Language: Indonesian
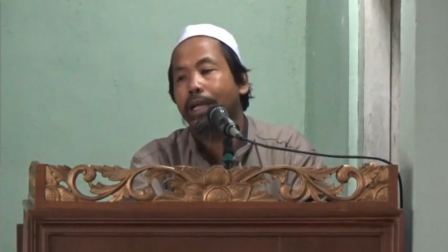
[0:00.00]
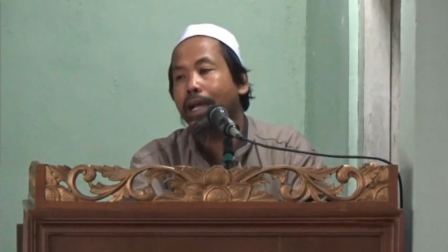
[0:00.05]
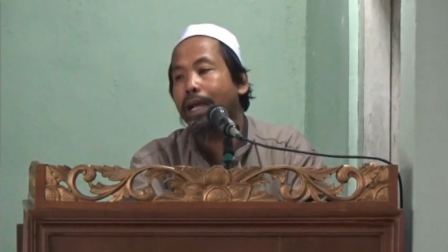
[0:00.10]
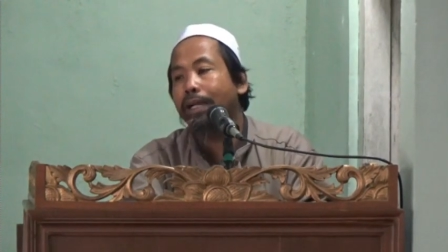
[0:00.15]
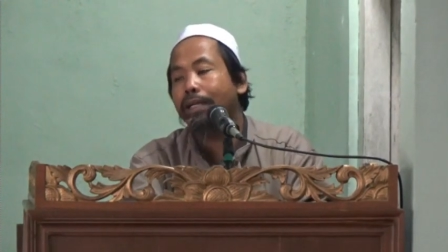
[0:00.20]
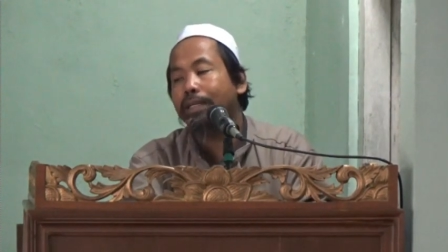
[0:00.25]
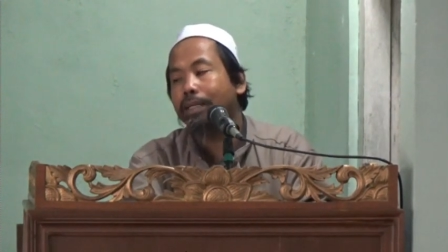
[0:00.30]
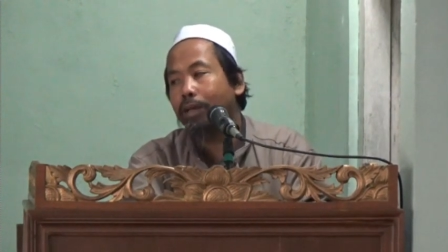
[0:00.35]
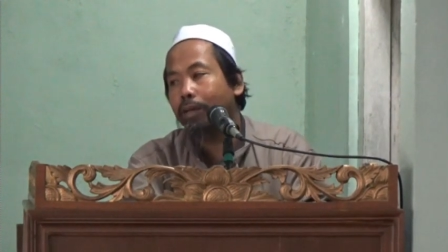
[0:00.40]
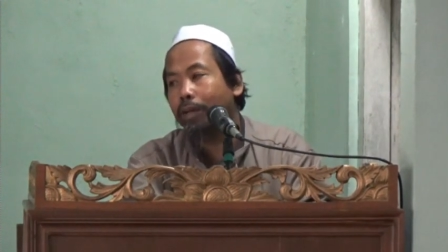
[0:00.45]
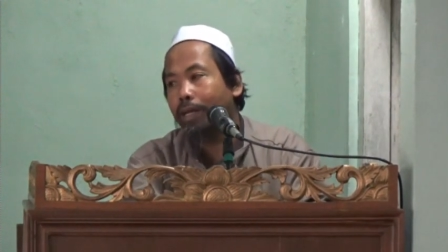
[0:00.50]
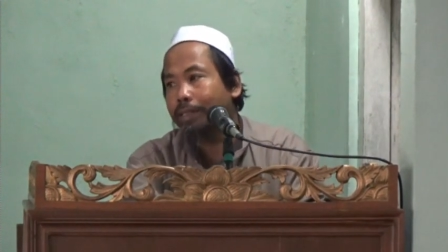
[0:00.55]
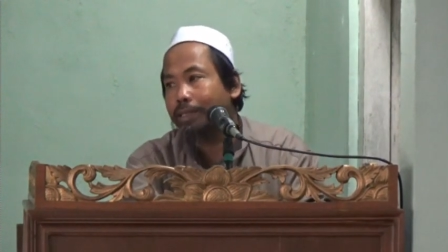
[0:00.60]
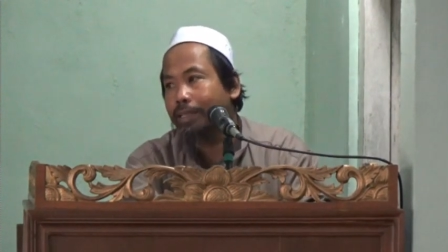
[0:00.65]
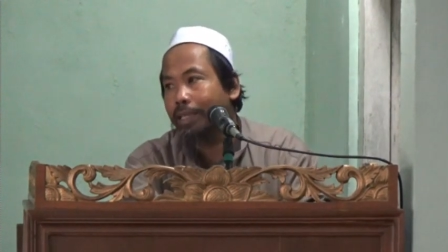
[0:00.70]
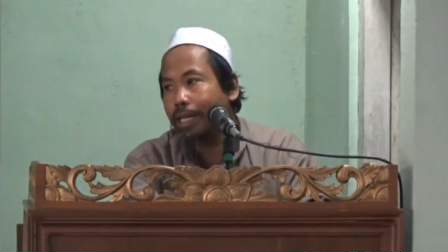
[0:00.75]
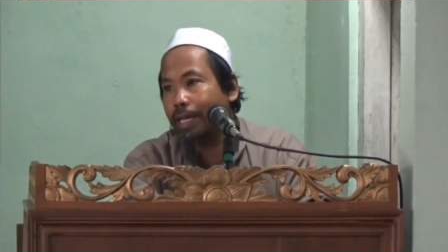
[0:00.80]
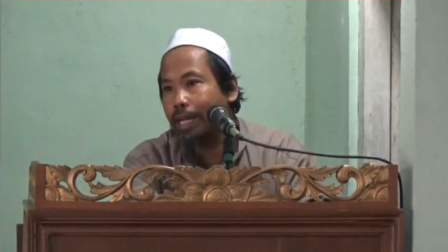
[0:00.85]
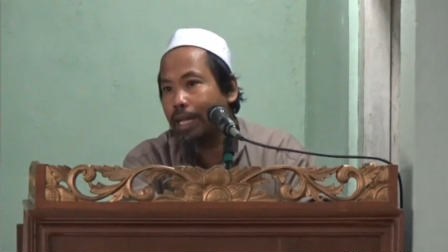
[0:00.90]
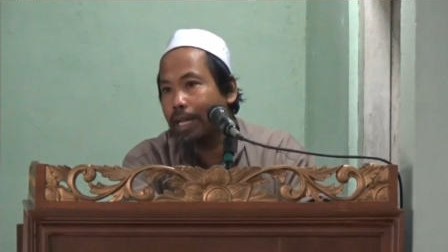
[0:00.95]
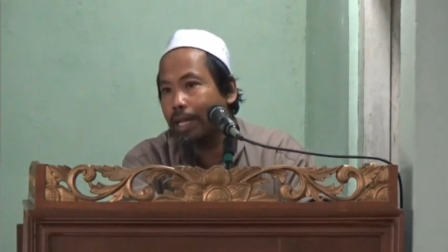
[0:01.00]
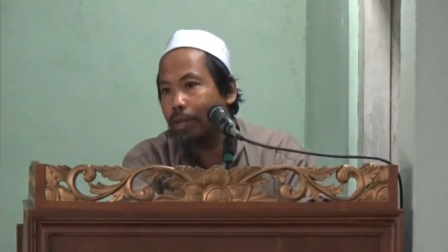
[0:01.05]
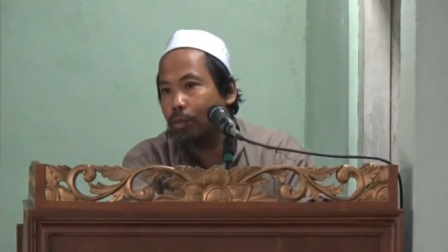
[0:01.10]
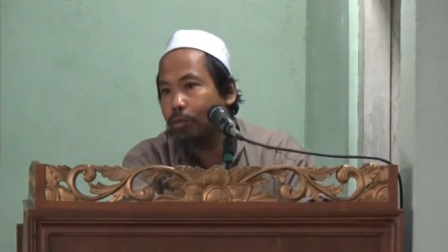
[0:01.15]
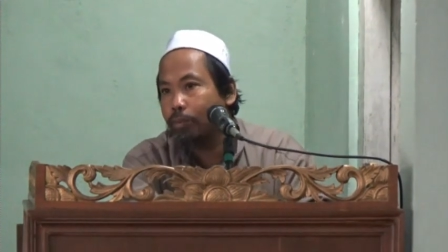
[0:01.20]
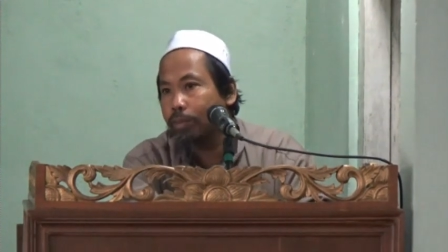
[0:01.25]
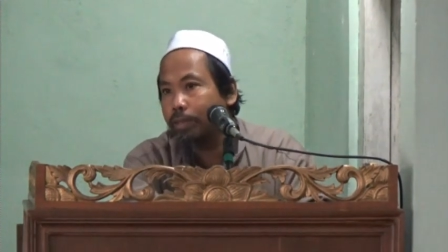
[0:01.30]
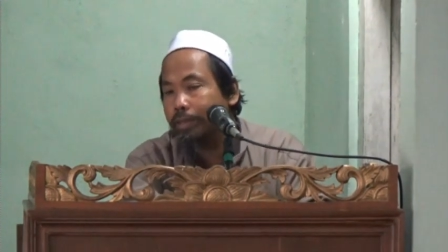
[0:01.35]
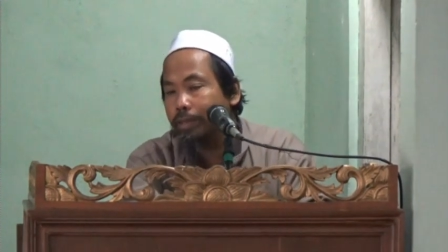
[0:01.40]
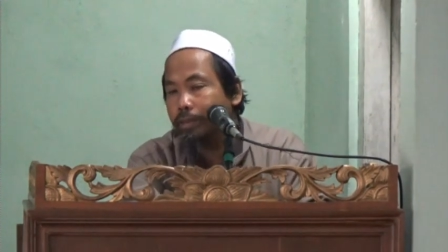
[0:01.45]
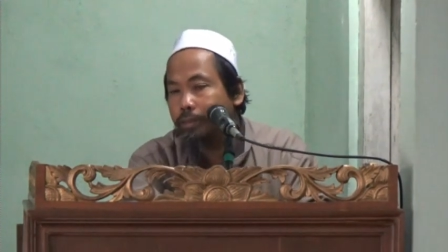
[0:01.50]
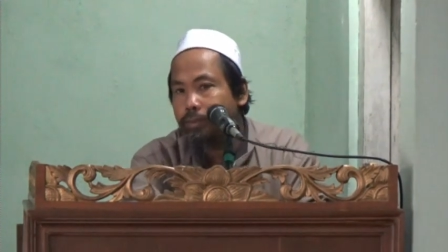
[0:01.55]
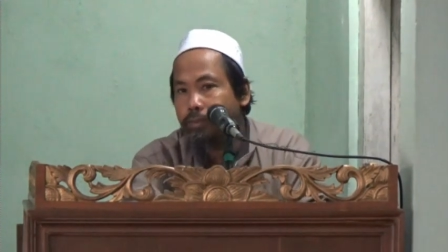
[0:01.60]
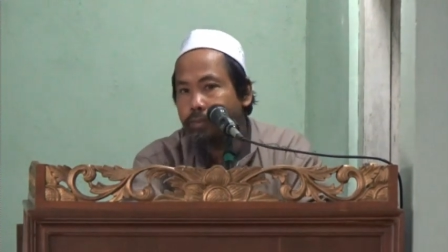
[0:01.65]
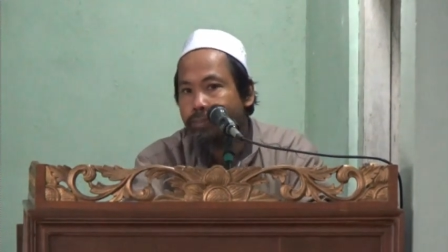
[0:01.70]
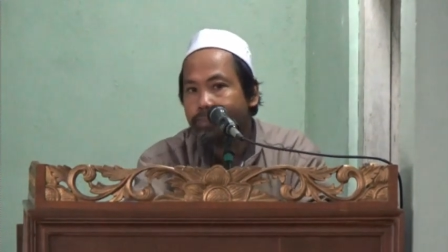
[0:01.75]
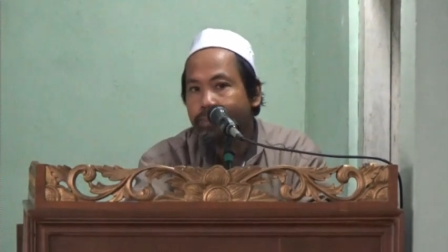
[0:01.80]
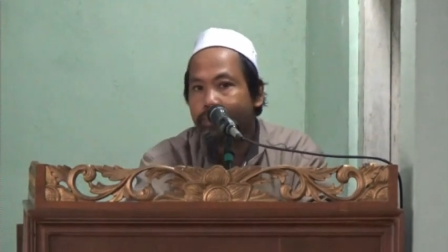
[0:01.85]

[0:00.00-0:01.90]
Nggak ada orang sekarang ngaku begitu.